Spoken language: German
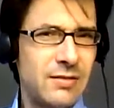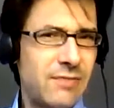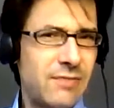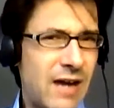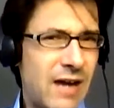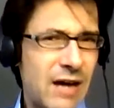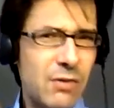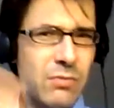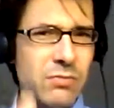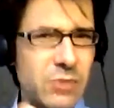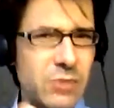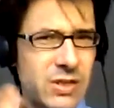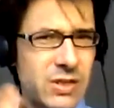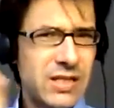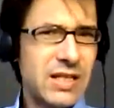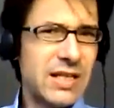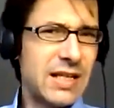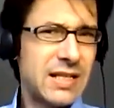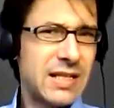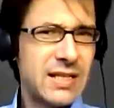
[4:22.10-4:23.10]
warum muss
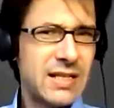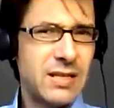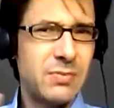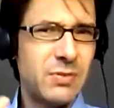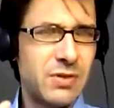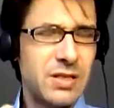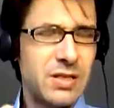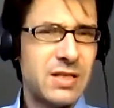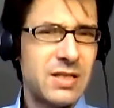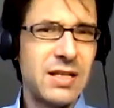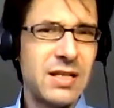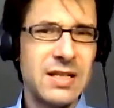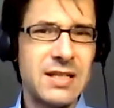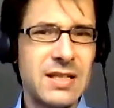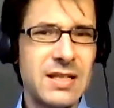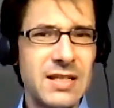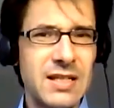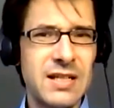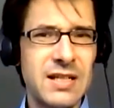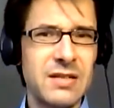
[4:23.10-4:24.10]
ich jetzt protestieren?
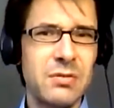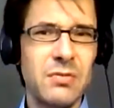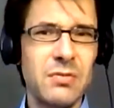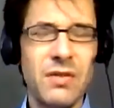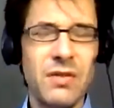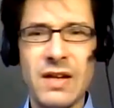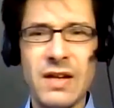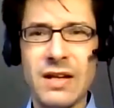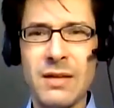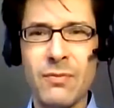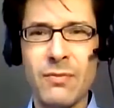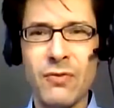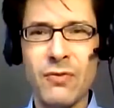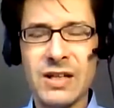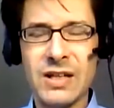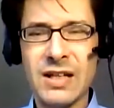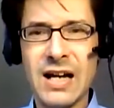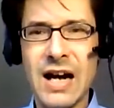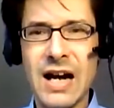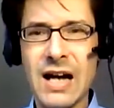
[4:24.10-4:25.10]
Das ist ja so, wie wenn im
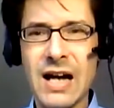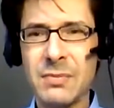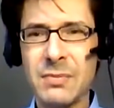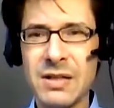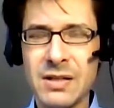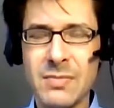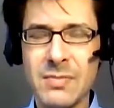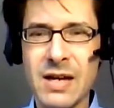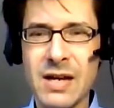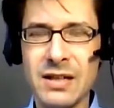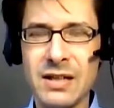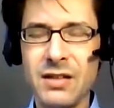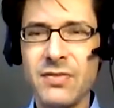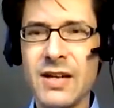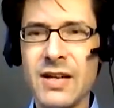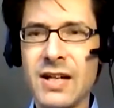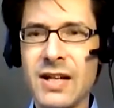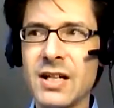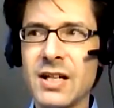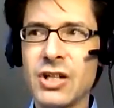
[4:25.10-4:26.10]
Vertrag mit einem
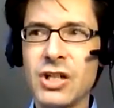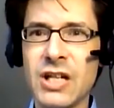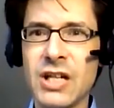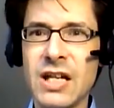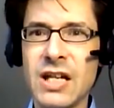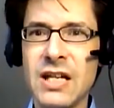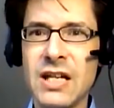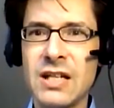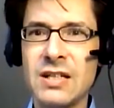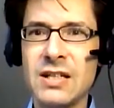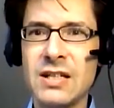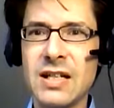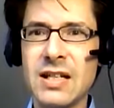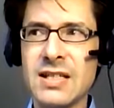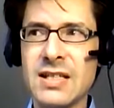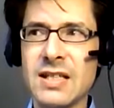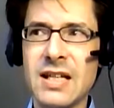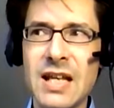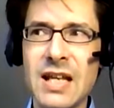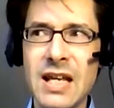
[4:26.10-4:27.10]
Handwerker steht,
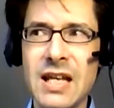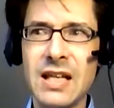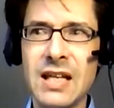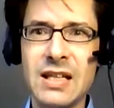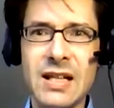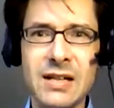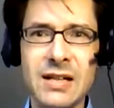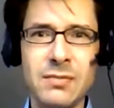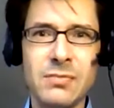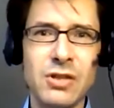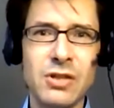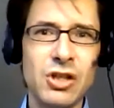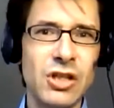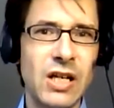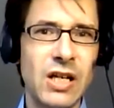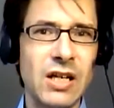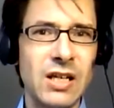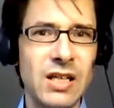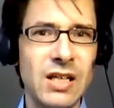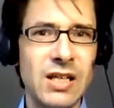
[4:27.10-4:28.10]
dass ich dann
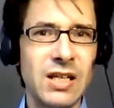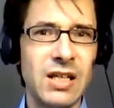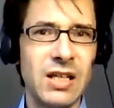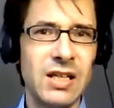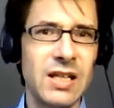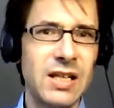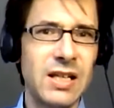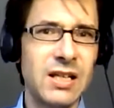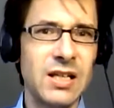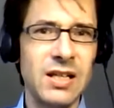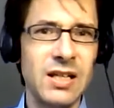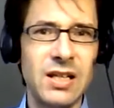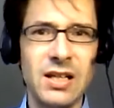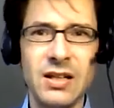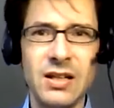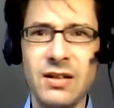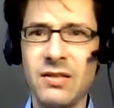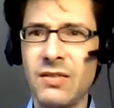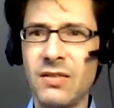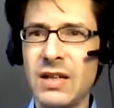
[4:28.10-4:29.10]
beständig dann
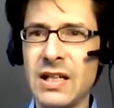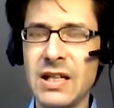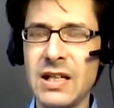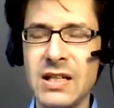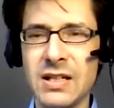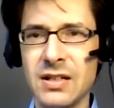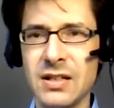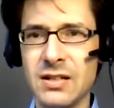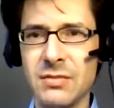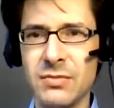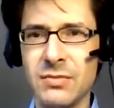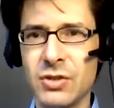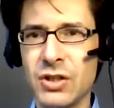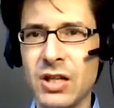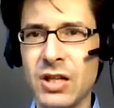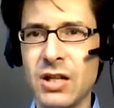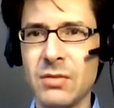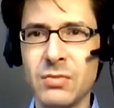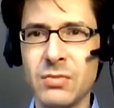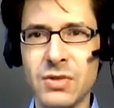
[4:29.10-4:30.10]
irgendwie hinter ihm
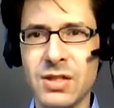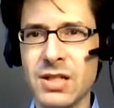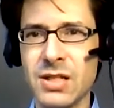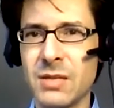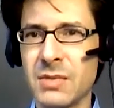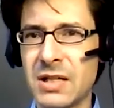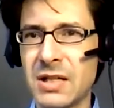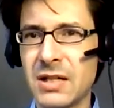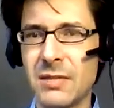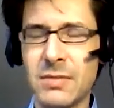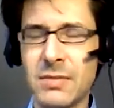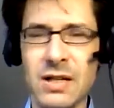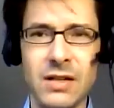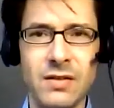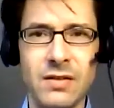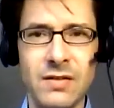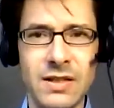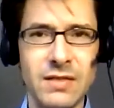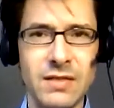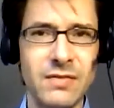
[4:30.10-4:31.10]
stehen muss, damit er
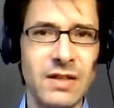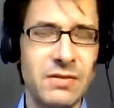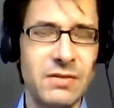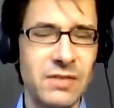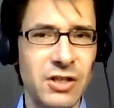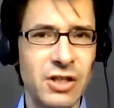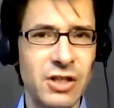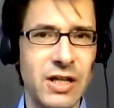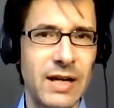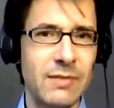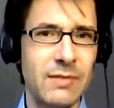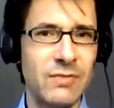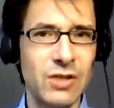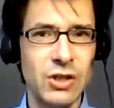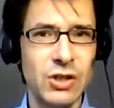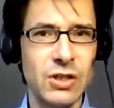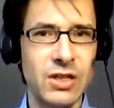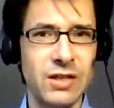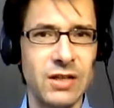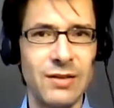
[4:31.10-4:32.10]
machen, was er will. Und das schreiben wir
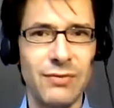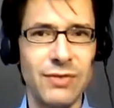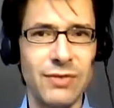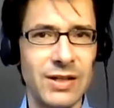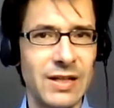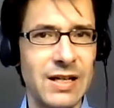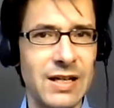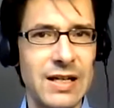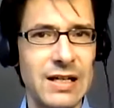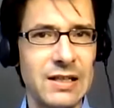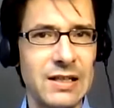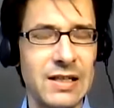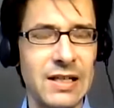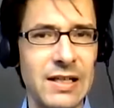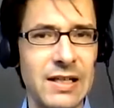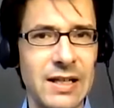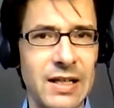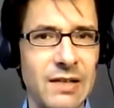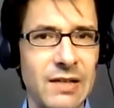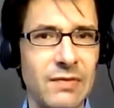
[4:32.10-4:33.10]
schon in den Vertrag
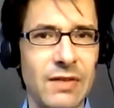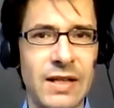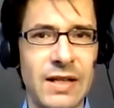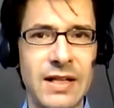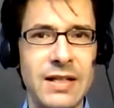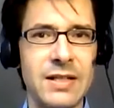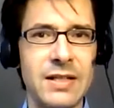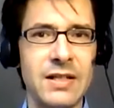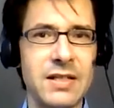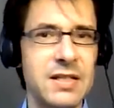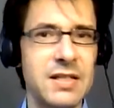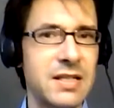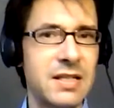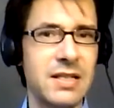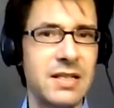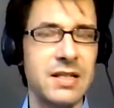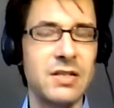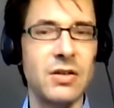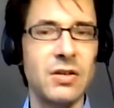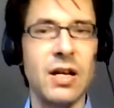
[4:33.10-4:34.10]
rein, weil das ist
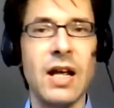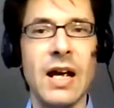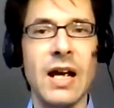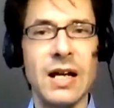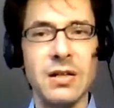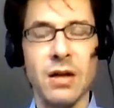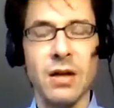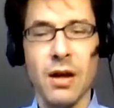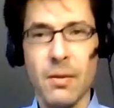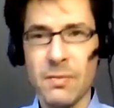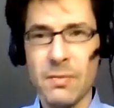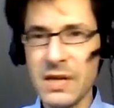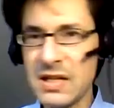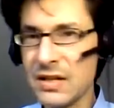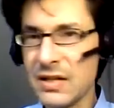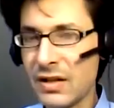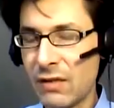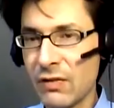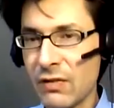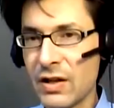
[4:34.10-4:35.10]
ganz toll. Also
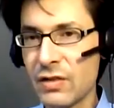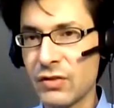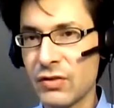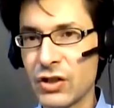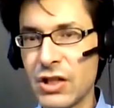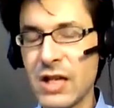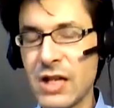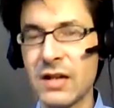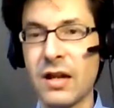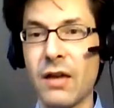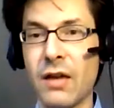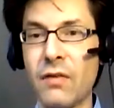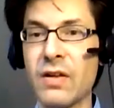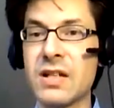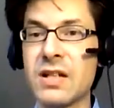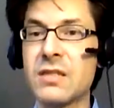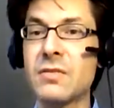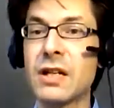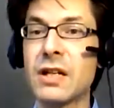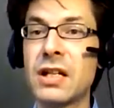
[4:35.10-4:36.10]
bitte nicht falsch verstehen. Ich
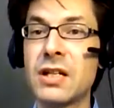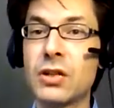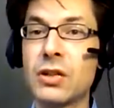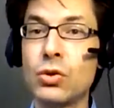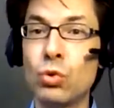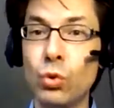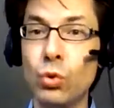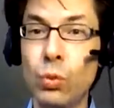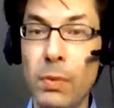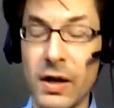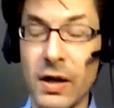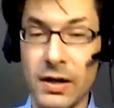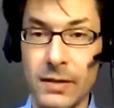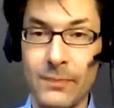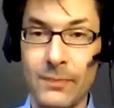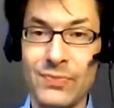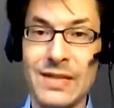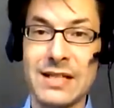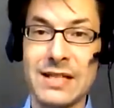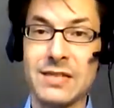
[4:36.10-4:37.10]
finde es wirklich
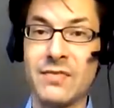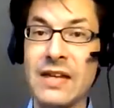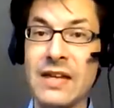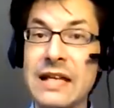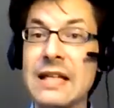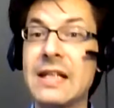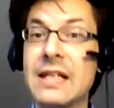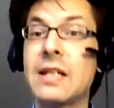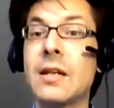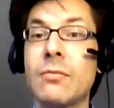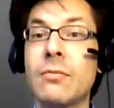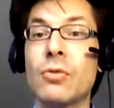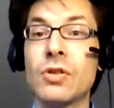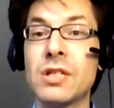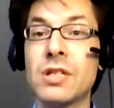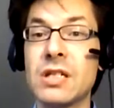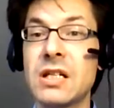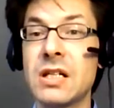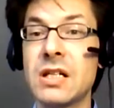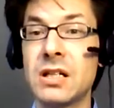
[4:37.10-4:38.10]
super, dass wenn ich
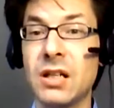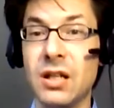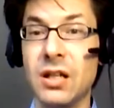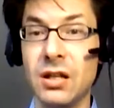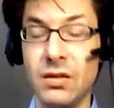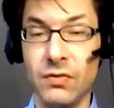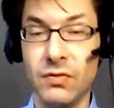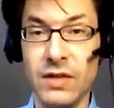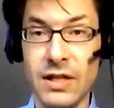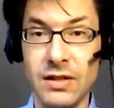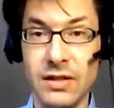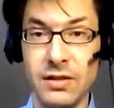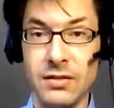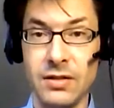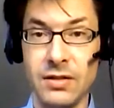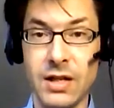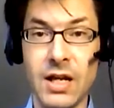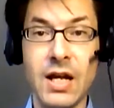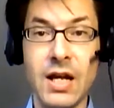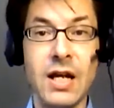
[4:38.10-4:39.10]
demonstrieren gehen will,
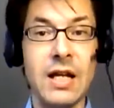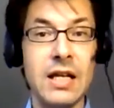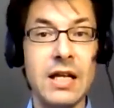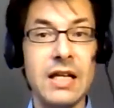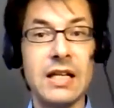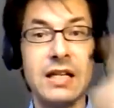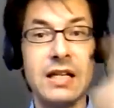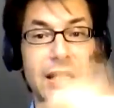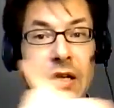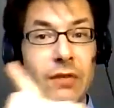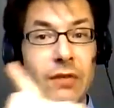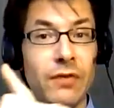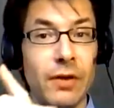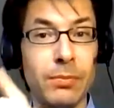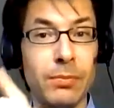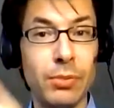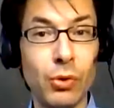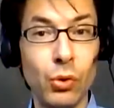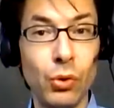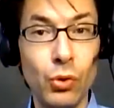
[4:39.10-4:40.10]
ich nicht
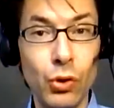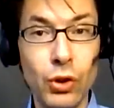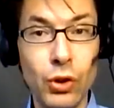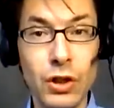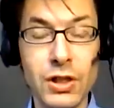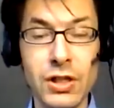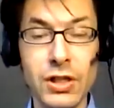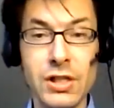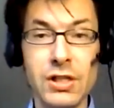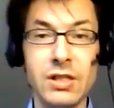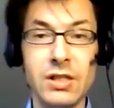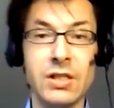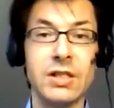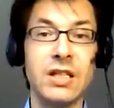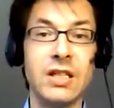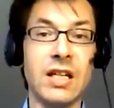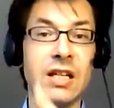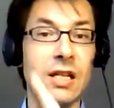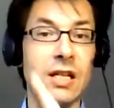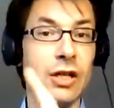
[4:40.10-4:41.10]
verprügelt,
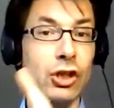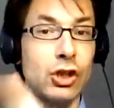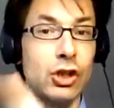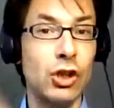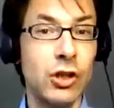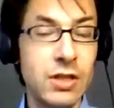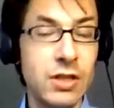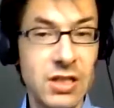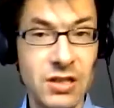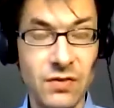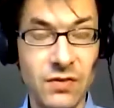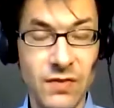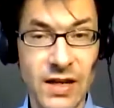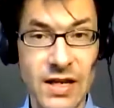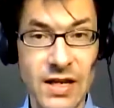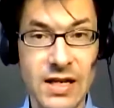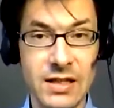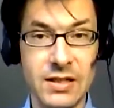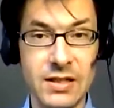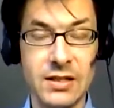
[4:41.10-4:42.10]
nicht erschossen
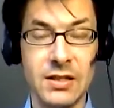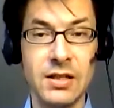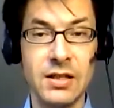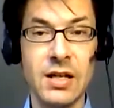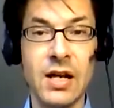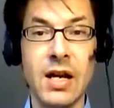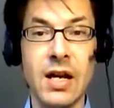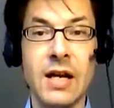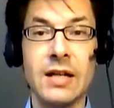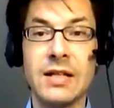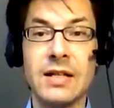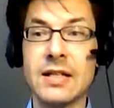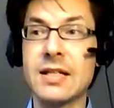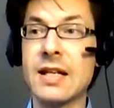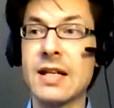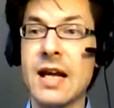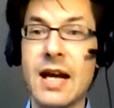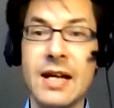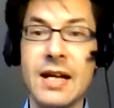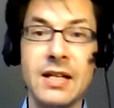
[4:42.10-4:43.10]
werde,
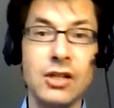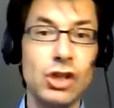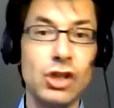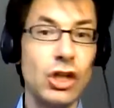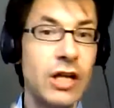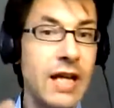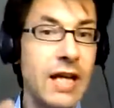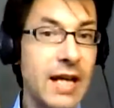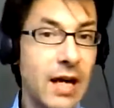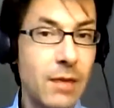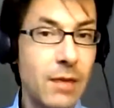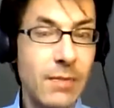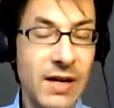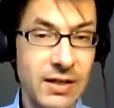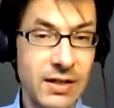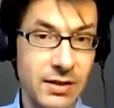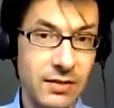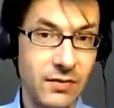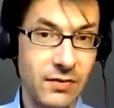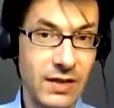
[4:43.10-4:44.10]
dass keine
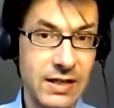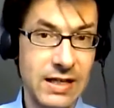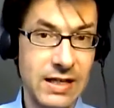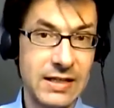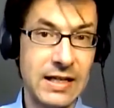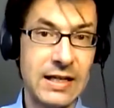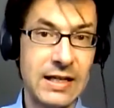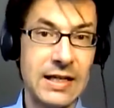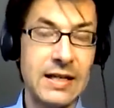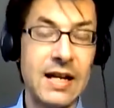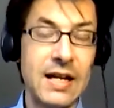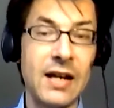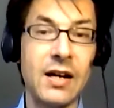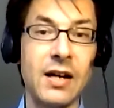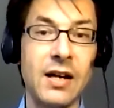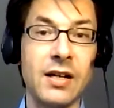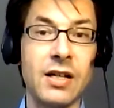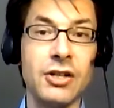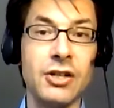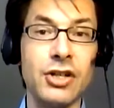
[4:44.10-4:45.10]
Schlägerbanden wie in anderen Ländern
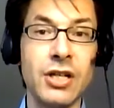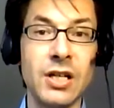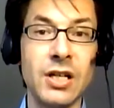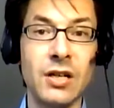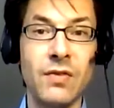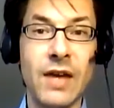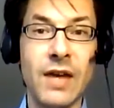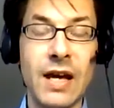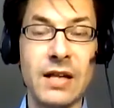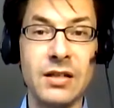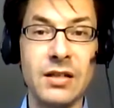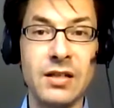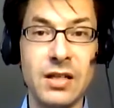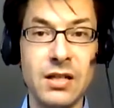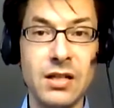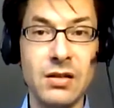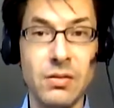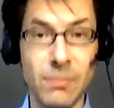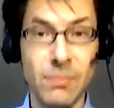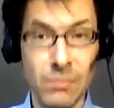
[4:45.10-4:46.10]
engagiert werden,
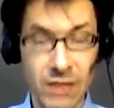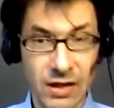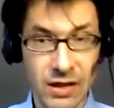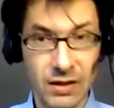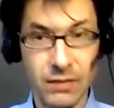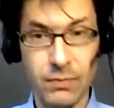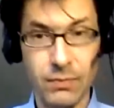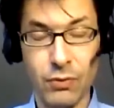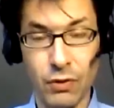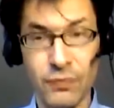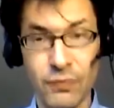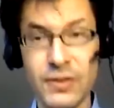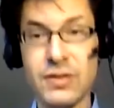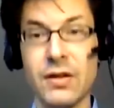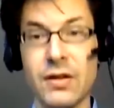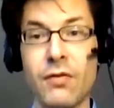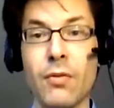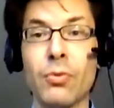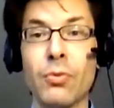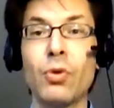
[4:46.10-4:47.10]
die mich
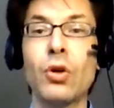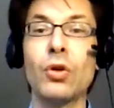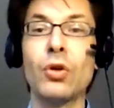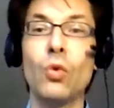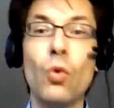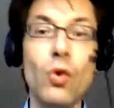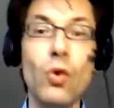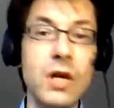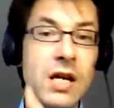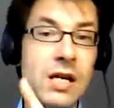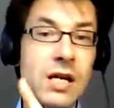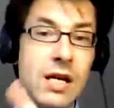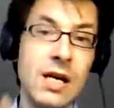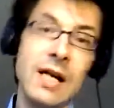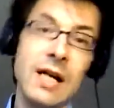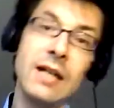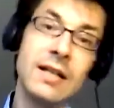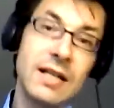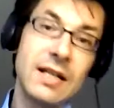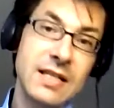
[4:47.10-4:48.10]
professionell verprügeln oder
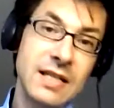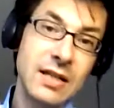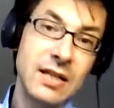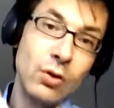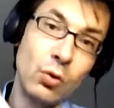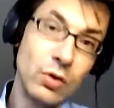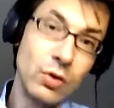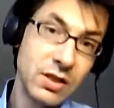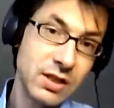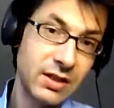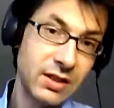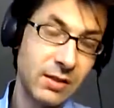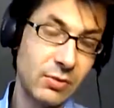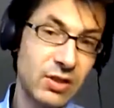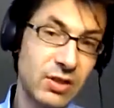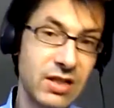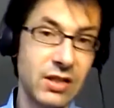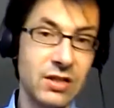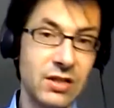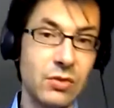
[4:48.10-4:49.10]
dass in unserem
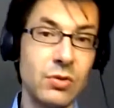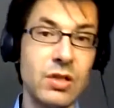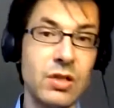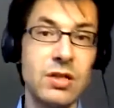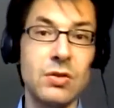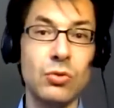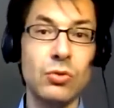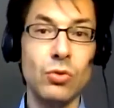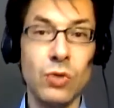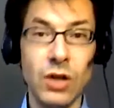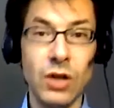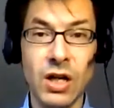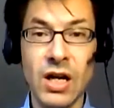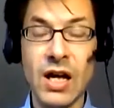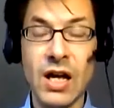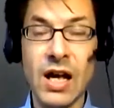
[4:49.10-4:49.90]
Demonstrationszug